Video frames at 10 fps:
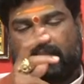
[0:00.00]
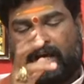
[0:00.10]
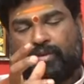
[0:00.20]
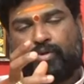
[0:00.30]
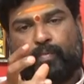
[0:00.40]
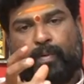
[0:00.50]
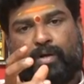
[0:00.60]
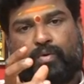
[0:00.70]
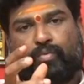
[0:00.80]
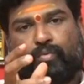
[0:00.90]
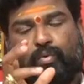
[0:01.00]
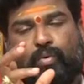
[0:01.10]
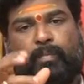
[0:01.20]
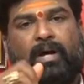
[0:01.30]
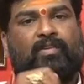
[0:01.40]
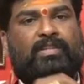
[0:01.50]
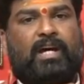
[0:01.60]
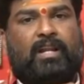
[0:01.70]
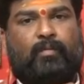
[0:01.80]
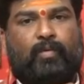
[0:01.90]
దాంతోపాటు కూర్మ
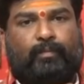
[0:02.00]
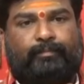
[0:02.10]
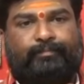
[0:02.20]
అవతారము